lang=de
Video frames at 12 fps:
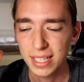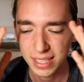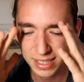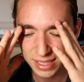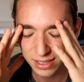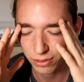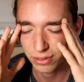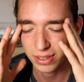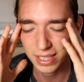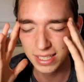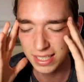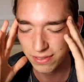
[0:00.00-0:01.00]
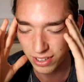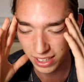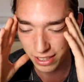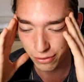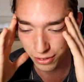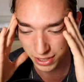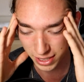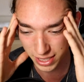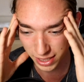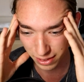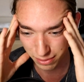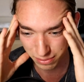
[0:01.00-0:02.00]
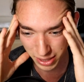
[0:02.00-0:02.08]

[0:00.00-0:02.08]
Das ist so, das ist wirklich frustrierend.